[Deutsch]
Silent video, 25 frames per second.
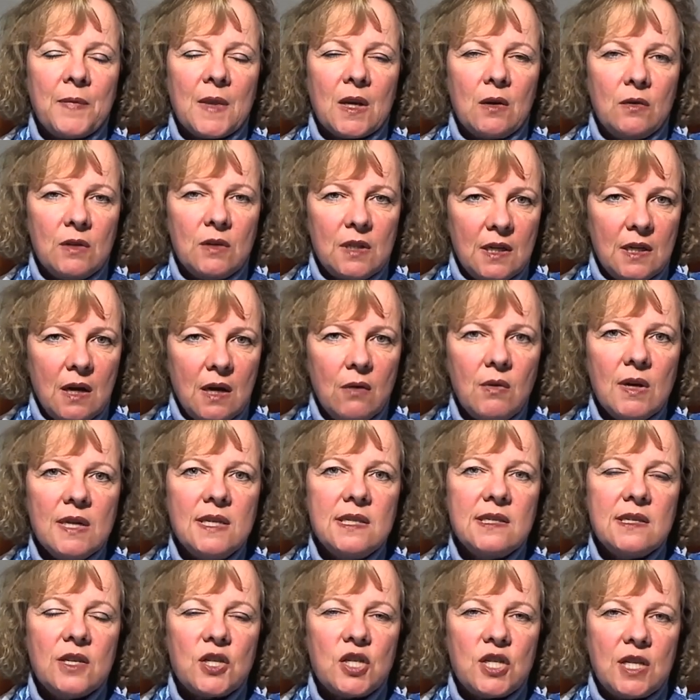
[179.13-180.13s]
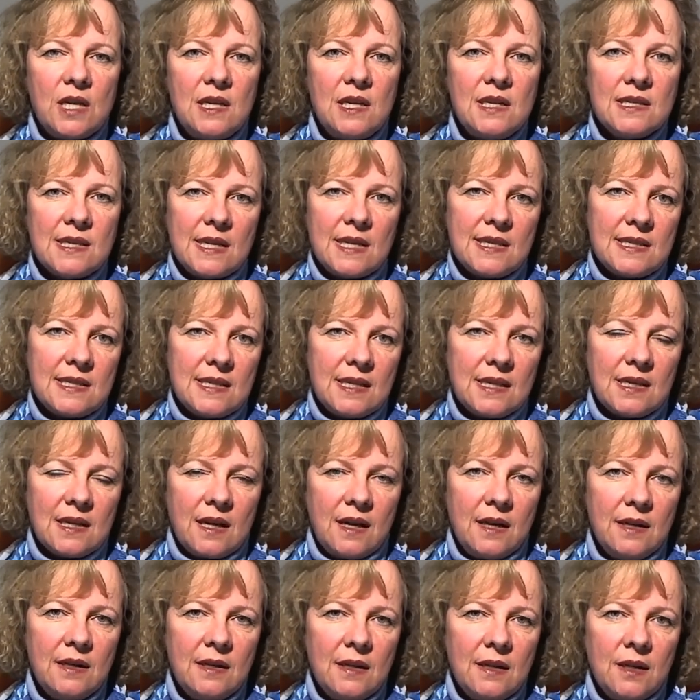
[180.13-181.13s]
und genau an dieser Stelle setze ich
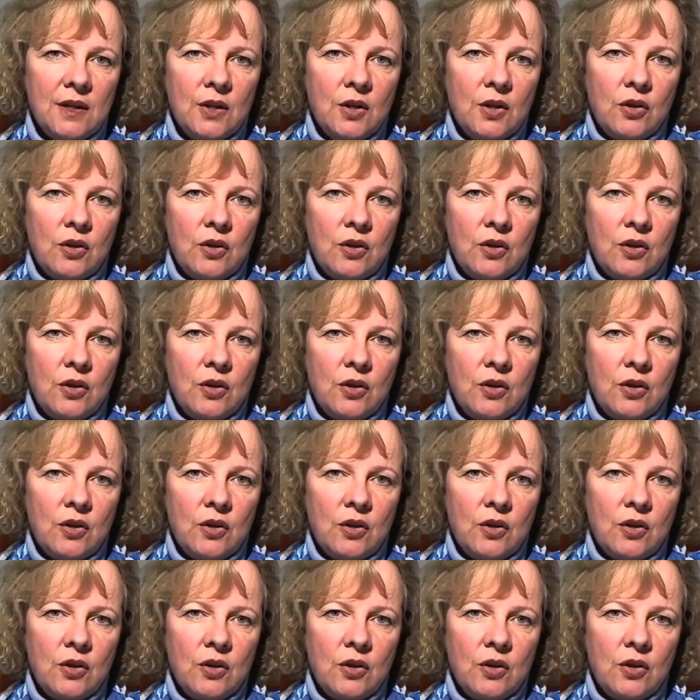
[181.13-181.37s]
an